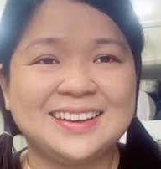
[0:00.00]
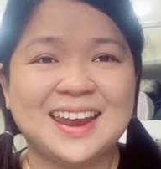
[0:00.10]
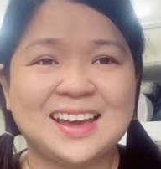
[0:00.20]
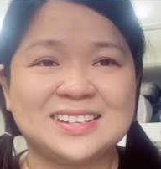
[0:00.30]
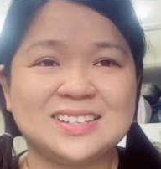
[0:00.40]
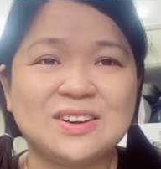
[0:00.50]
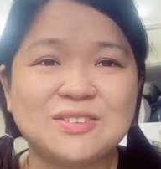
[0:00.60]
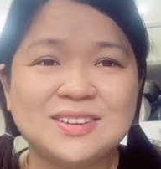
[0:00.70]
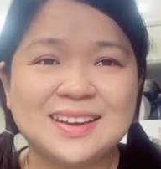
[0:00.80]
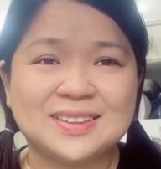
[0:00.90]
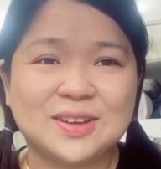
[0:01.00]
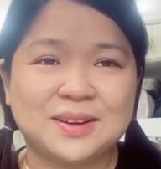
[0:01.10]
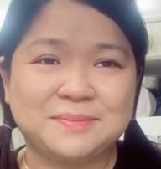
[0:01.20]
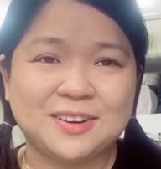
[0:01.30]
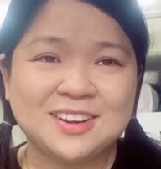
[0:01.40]
đa số là
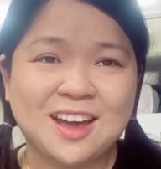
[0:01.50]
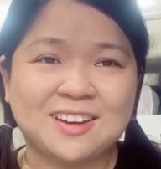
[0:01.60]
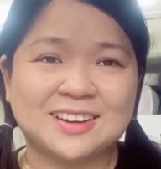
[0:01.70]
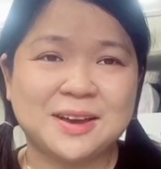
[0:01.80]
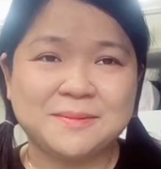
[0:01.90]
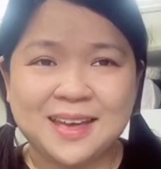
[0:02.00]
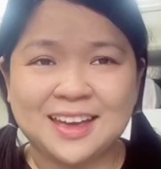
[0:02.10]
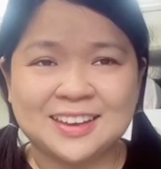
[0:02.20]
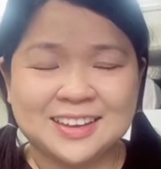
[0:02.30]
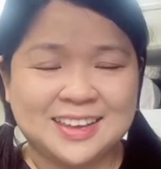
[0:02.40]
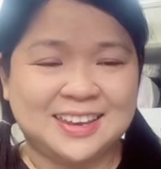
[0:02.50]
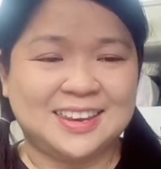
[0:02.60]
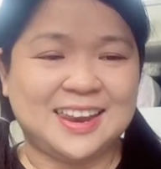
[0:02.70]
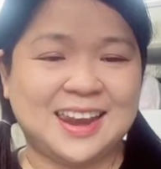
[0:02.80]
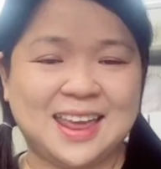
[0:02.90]
toàn món ngọt không à
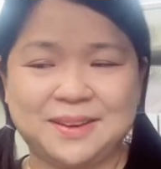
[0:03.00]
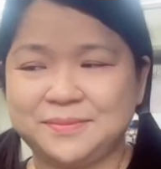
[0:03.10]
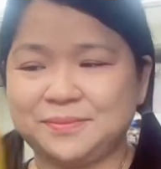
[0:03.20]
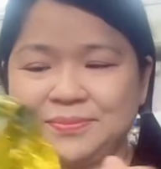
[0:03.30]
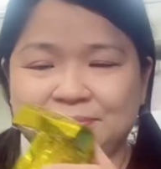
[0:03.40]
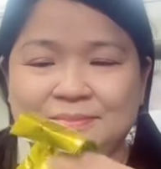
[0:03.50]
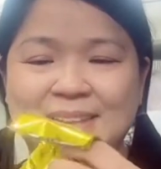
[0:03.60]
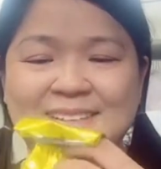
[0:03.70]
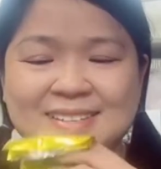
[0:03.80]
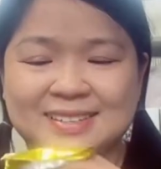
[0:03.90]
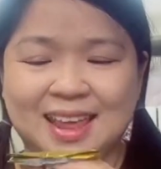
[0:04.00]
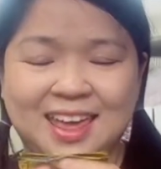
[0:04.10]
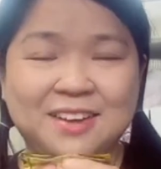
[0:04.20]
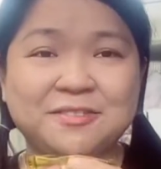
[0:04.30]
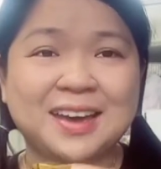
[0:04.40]
nên là mình
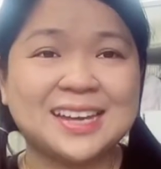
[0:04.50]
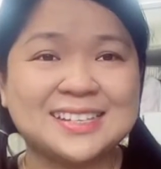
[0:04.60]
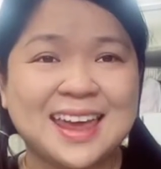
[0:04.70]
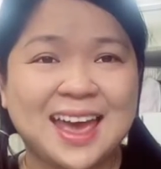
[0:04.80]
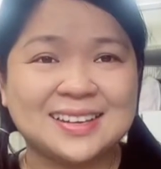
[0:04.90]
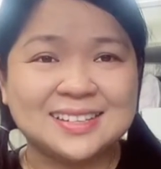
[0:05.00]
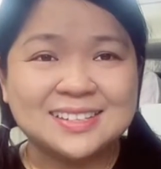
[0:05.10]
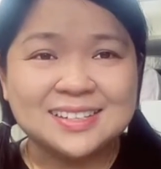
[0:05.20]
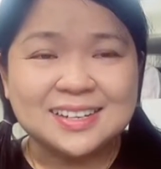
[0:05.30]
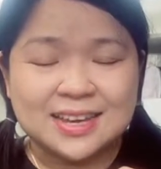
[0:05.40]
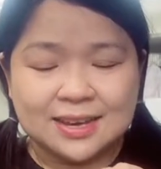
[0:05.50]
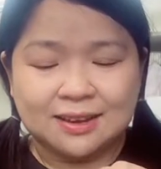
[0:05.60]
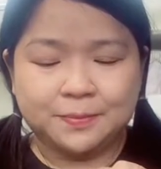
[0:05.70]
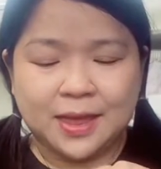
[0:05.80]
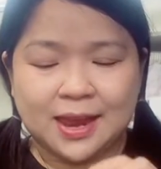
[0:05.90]
sẽ pha trà trước
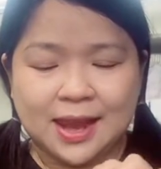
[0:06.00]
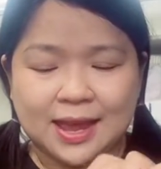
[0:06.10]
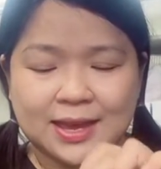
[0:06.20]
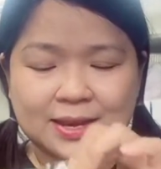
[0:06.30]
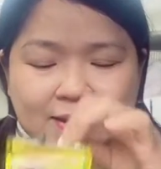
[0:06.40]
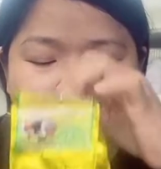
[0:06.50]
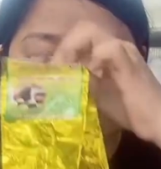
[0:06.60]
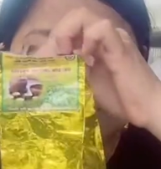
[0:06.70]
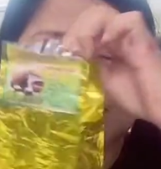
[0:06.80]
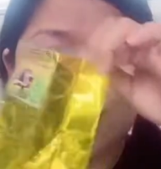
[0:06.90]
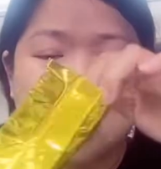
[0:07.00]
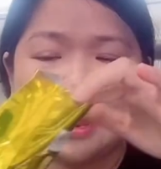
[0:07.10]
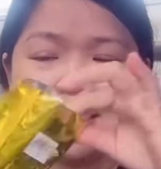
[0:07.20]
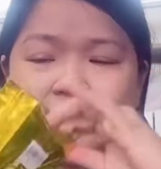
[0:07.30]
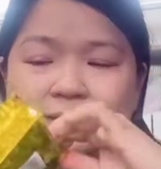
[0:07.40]
đây là cái nước
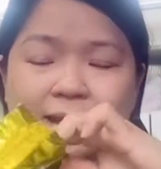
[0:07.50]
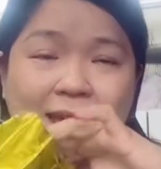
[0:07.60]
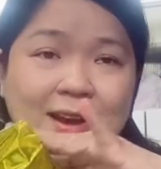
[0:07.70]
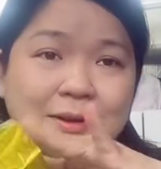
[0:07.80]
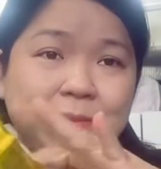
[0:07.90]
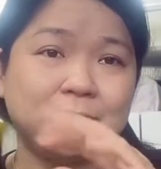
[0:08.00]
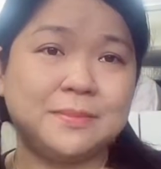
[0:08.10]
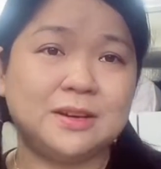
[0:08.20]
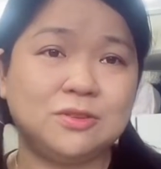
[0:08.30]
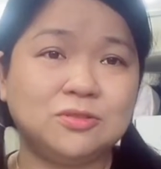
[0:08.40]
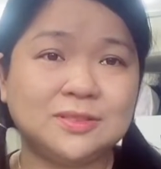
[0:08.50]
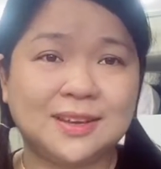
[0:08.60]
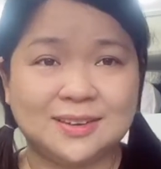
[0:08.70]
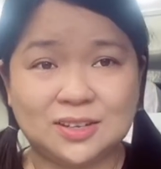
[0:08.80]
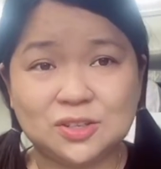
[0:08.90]
trà cái trà đó mà mình uống
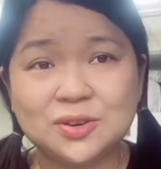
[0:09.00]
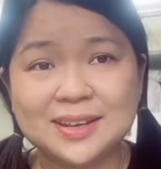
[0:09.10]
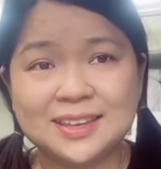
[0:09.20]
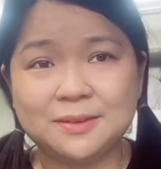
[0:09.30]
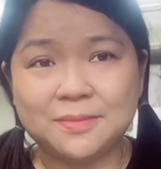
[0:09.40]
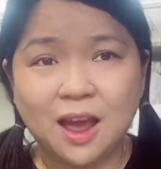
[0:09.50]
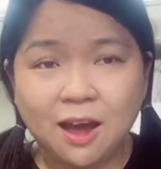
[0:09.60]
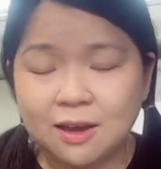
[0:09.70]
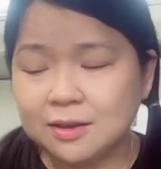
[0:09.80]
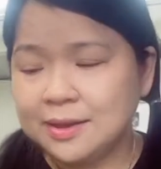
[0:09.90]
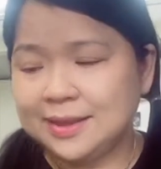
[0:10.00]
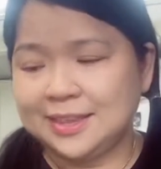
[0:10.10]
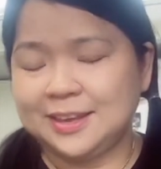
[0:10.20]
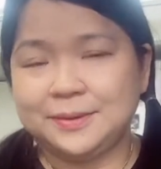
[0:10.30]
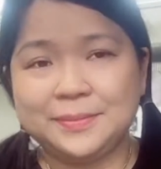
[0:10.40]
thử chỗ cái tiệm đó
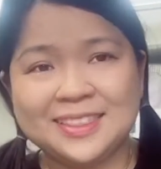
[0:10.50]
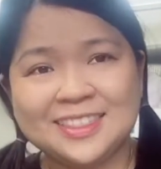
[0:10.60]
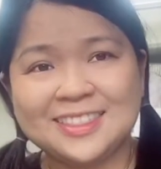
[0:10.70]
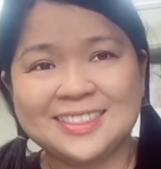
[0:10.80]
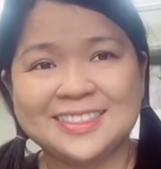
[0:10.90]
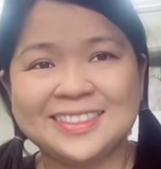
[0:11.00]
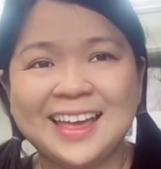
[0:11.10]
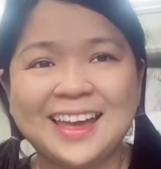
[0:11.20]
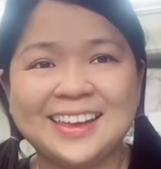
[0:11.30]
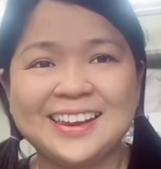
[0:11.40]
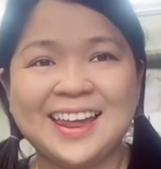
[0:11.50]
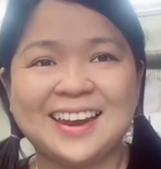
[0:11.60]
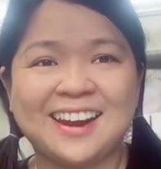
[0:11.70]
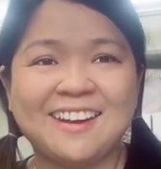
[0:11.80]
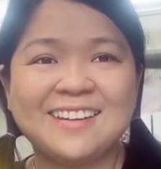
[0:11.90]
thì mình thấy
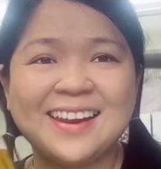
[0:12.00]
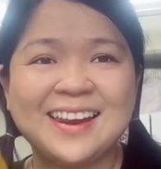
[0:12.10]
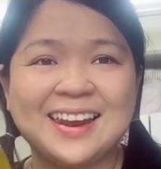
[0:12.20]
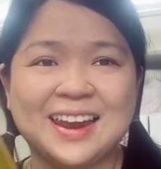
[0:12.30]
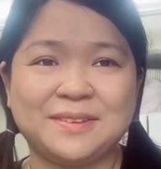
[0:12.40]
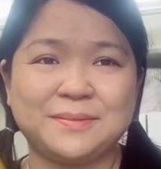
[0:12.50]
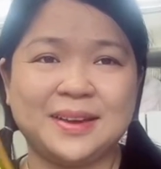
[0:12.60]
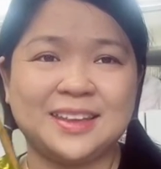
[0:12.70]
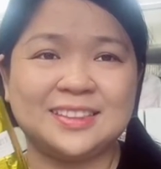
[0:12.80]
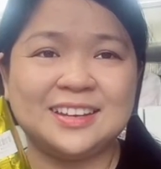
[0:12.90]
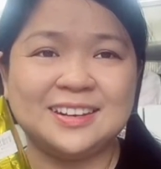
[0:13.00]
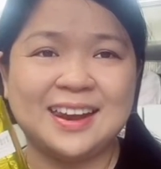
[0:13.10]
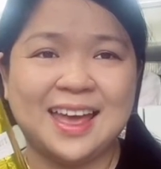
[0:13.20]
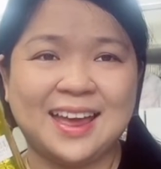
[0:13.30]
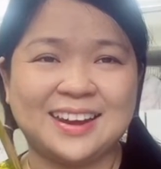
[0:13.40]
là nó rất là đặc biệt tức
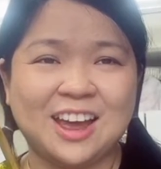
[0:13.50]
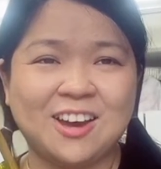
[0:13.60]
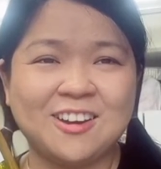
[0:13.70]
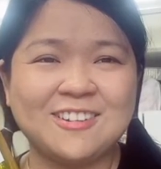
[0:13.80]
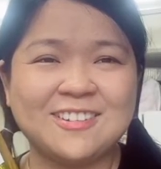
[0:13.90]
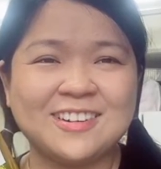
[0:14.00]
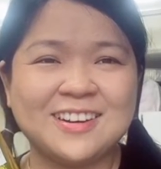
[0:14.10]
là nó